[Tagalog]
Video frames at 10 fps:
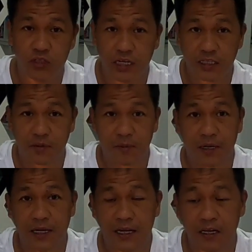dun sa ating
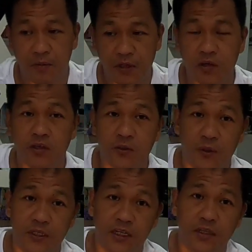mga alaga manok
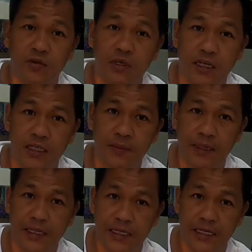especially dun sa ating
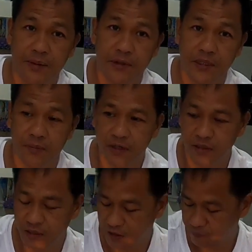mga ginagamit na
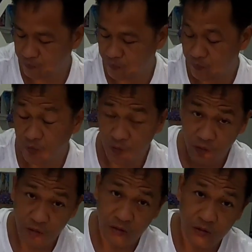breeding
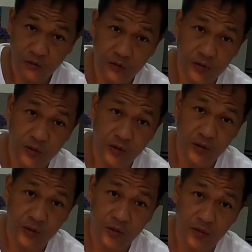so
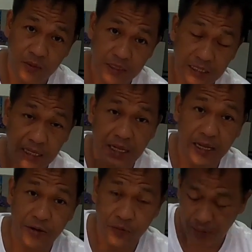magtataka
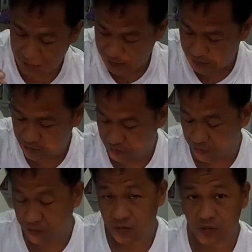kayo bakit ito
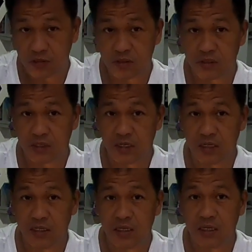
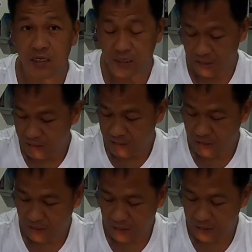ay
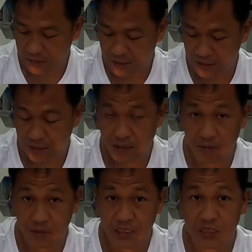uh,
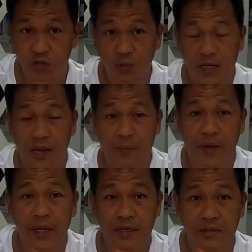masyadong
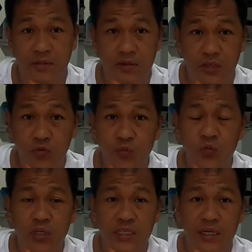marami so ito
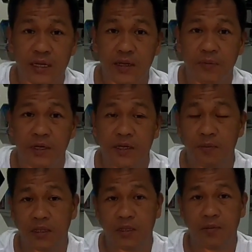po kasi ay may
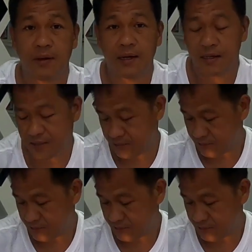iba't ibang